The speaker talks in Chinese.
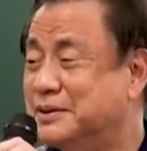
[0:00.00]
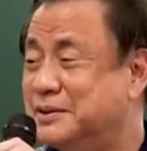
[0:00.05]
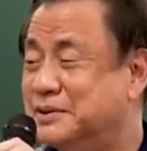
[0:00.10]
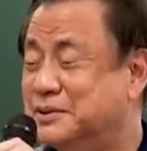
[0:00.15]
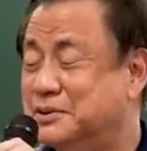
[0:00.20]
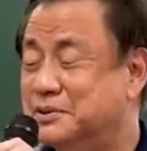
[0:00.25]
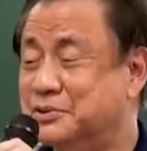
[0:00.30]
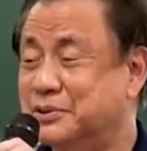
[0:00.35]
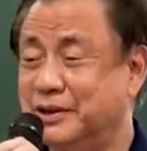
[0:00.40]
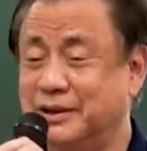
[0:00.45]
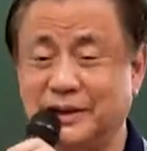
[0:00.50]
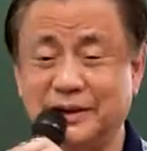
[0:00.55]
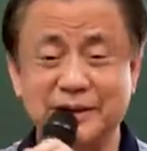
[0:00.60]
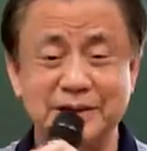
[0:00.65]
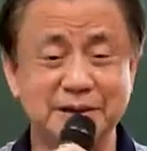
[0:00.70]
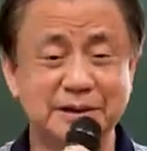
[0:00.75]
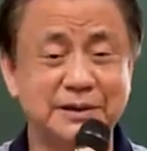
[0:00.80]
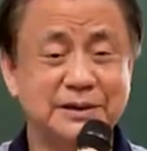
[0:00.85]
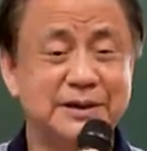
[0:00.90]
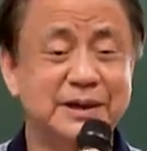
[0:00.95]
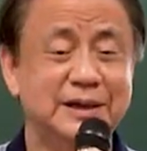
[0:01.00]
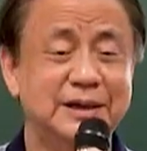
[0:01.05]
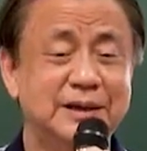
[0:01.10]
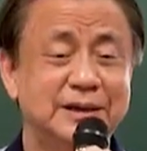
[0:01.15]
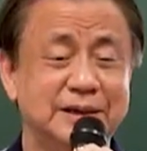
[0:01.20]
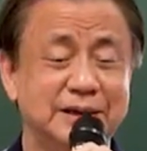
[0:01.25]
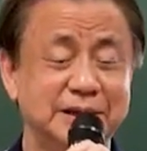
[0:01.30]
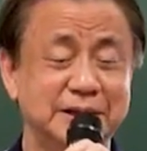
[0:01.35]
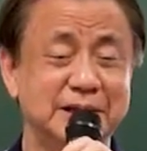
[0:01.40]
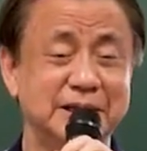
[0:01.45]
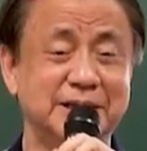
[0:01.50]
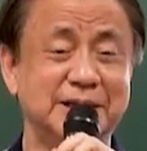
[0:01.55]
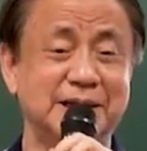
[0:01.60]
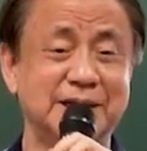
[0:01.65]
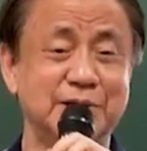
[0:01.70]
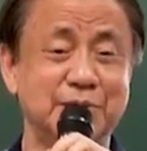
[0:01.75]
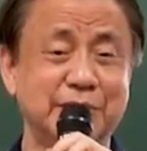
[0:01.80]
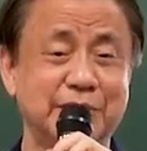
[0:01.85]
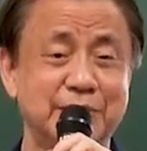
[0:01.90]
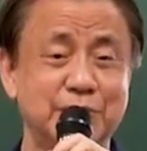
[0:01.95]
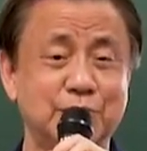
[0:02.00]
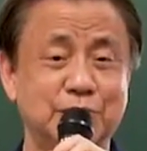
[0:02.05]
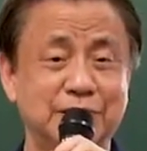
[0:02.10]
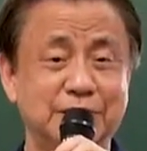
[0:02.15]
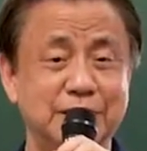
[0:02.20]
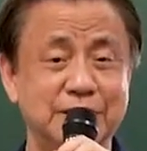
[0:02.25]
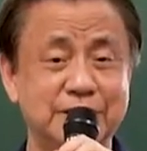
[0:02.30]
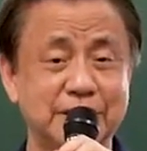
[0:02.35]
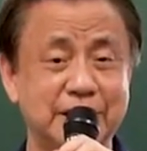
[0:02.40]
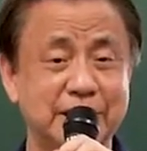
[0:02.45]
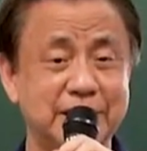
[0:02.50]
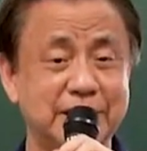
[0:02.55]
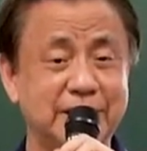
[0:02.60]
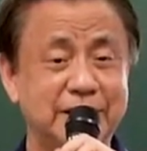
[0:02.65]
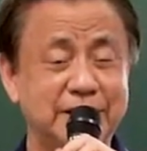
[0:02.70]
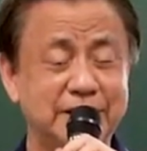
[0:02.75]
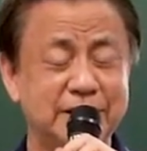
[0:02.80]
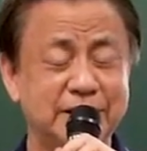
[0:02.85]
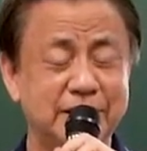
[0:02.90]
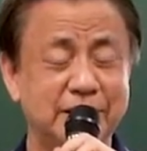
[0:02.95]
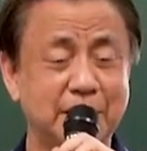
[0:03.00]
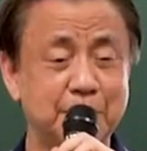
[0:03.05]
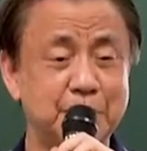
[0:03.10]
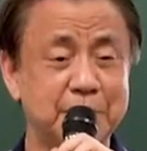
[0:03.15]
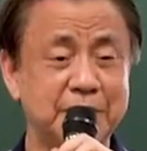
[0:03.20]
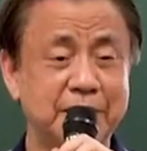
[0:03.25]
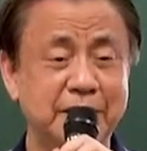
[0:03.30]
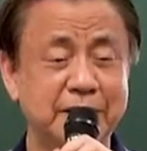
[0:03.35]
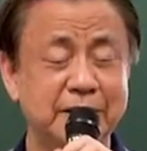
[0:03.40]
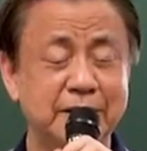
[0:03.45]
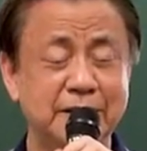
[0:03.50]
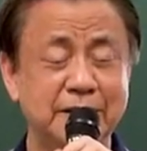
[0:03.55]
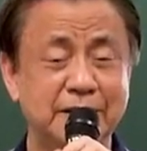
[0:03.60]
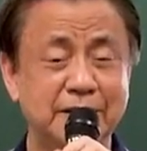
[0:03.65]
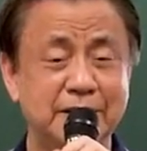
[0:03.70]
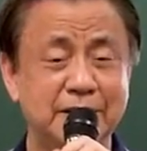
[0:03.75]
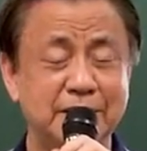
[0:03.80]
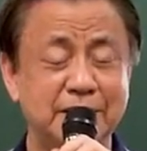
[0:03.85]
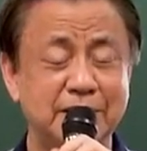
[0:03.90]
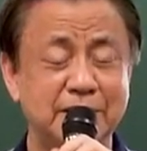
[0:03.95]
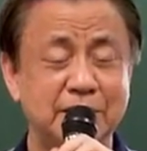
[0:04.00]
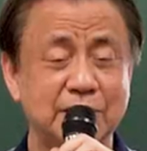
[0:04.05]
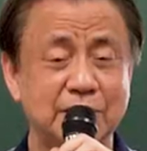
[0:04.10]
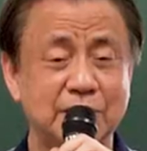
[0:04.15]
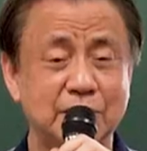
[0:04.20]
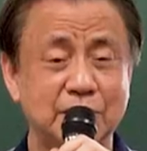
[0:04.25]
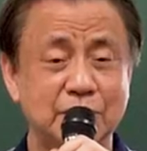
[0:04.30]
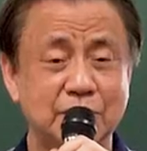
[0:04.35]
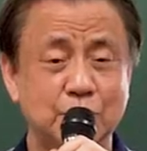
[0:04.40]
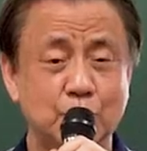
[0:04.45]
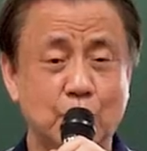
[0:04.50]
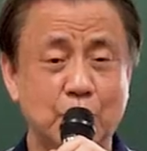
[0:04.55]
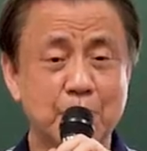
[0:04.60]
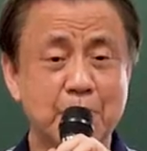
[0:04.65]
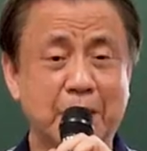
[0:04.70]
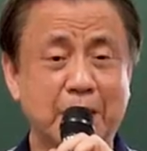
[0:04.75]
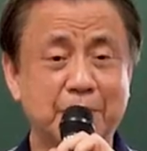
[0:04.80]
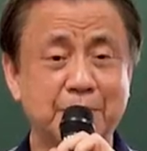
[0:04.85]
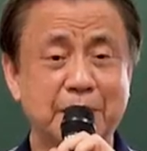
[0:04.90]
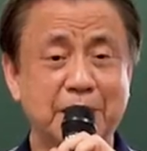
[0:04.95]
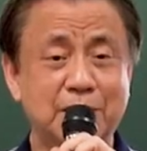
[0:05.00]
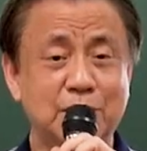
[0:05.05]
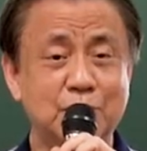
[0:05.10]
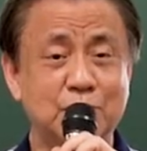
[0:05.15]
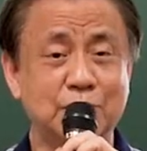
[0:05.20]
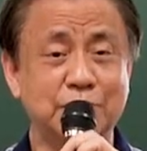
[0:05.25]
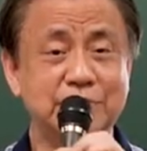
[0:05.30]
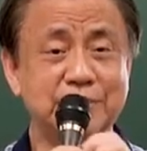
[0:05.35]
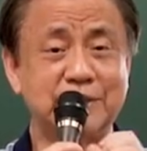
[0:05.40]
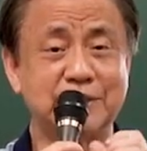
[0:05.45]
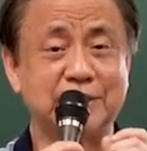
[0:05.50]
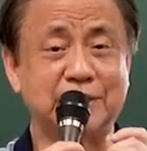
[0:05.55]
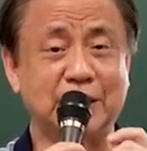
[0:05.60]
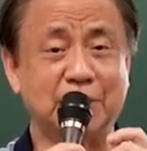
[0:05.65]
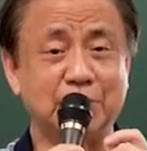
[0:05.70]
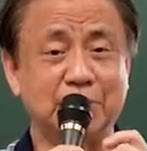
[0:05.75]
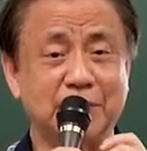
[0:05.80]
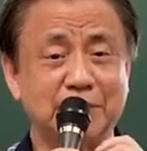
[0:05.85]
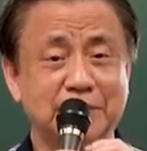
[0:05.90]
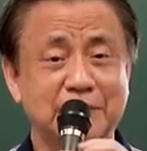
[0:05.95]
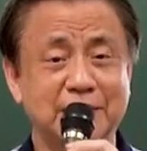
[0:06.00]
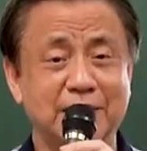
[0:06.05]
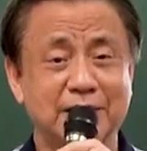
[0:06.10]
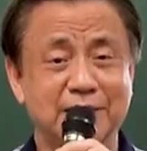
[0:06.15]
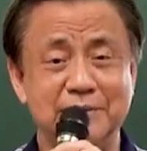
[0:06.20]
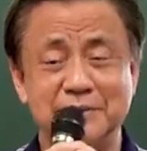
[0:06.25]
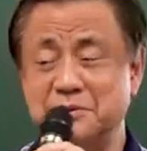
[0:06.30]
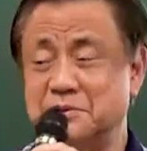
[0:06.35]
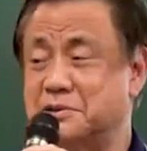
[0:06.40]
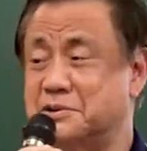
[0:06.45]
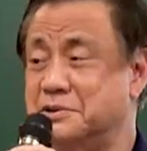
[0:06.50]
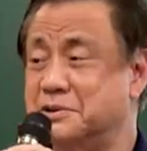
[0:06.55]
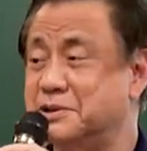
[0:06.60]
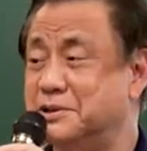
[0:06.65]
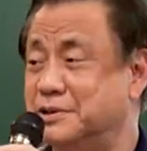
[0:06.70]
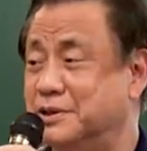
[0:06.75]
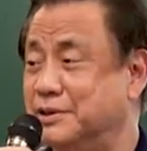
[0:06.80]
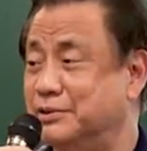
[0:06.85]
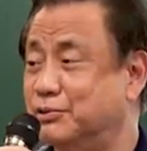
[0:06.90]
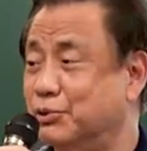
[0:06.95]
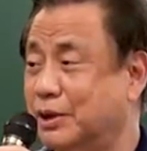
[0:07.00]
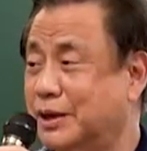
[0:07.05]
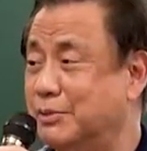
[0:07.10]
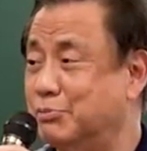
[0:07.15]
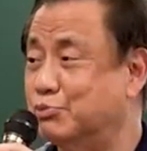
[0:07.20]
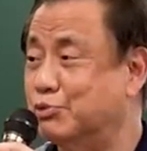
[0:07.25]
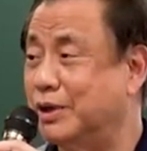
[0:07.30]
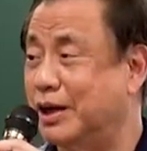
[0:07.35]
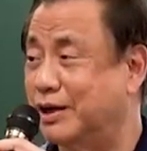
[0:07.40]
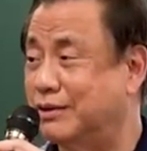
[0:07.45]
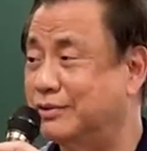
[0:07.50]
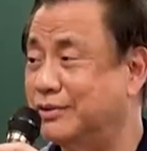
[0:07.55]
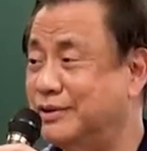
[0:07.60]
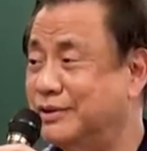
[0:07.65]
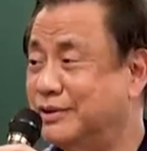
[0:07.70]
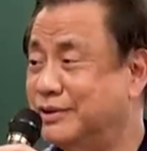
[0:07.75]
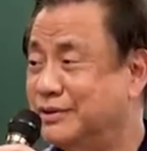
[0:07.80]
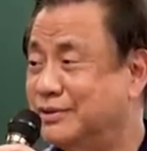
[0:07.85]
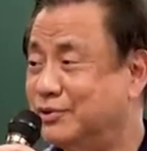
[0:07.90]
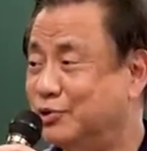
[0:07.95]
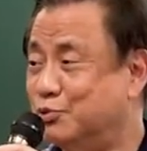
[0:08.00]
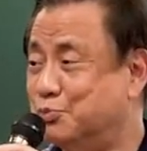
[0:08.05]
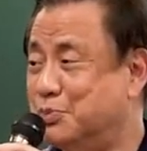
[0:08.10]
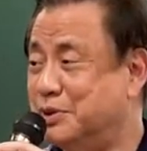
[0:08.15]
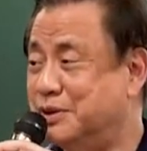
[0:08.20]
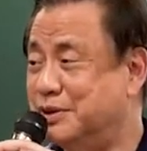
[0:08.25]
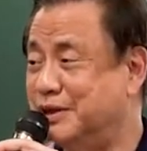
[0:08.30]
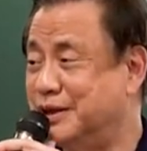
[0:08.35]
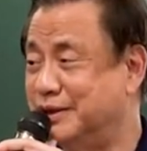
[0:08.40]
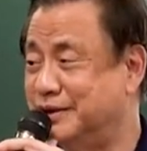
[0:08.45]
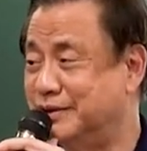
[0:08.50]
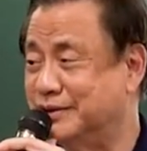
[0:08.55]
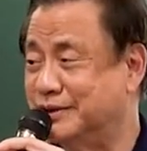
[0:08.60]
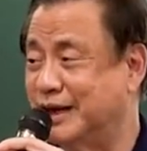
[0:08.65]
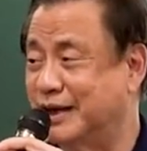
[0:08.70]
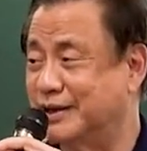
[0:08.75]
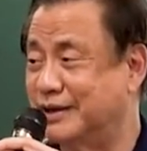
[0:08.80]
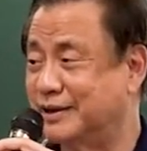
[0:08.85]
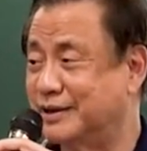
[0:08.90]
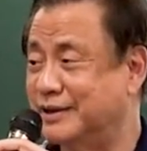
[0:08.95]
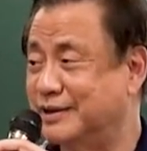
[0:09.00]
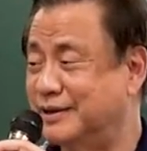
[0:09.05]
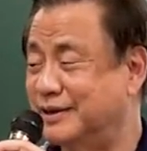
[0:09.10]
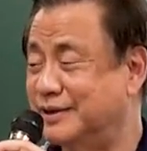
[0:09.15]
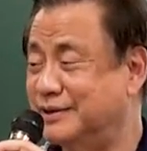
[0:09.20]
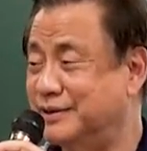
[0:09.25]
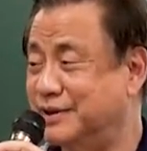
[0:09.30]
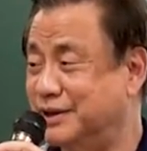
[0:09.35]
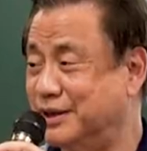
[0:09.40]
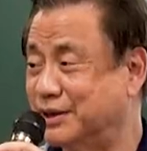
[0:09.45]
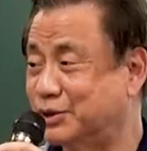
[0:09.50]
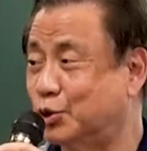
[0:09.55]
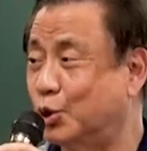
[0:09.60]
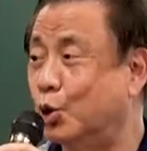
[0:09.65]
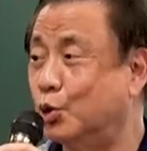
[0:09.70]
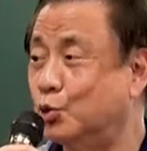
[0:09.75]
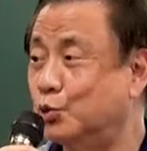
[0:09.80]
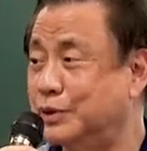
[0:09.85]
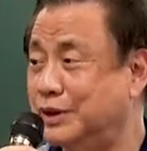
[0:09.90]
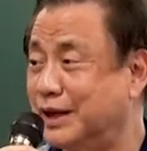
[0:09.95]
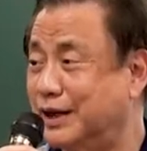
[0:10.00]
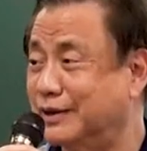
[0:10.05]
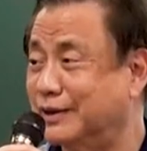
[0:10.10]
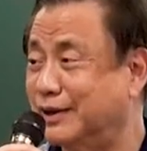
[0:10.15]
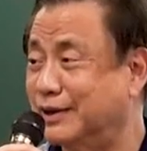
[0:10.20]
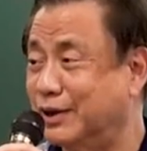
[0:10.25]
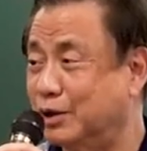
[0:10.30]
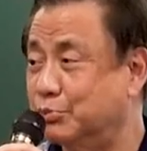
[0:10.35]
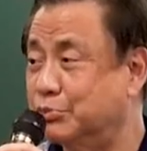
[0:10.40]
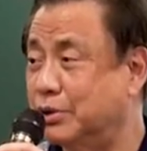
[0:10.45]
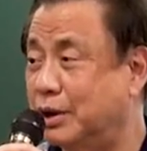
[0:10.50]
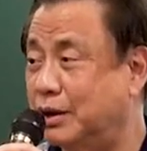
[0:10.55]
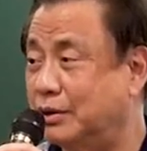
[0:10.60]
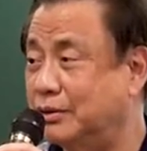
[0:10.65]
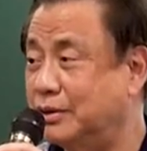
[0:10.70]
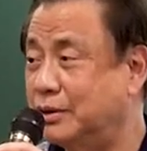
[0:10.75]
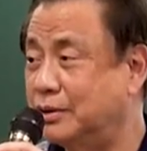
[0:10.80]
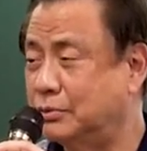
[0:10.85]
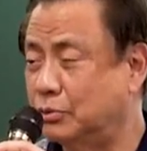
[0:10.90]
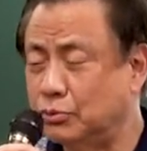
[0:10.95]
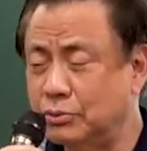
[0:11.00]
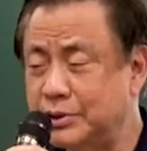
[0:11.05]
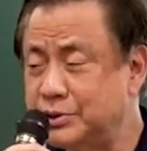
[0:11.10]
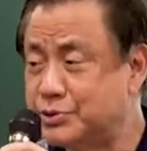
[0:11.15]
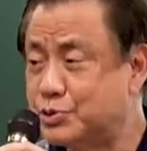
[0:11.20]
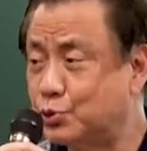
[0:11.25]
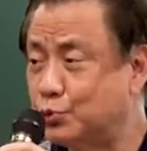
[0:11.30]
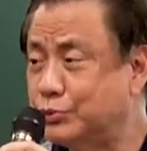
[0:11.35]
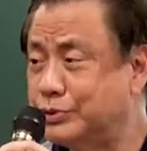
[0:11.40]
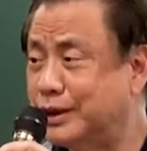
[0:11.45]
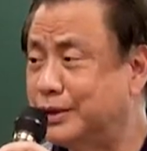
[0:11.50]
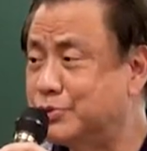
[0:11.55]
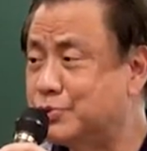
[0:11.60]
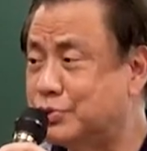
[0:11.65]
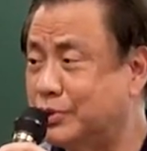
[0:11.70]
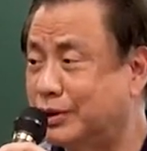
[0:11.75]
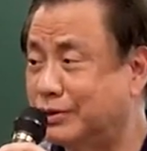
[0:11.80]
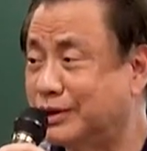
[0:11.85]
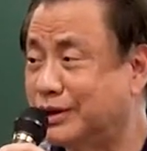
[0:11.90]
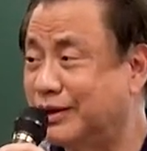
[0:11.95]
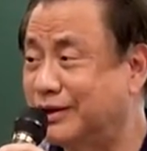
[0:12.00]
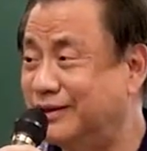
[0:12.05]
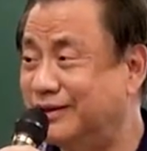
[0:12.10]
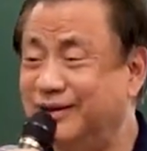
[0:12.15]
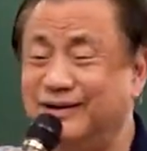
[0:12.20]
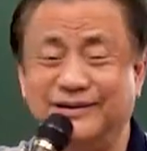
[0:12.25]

哦，后来他隔隔天打电话给我，他说：“哎，阿斌，我妈妈我已经头痛病二十几年都看不好，我明天带来给她，你要托问看看好不好？我问就问他就好了。”啊。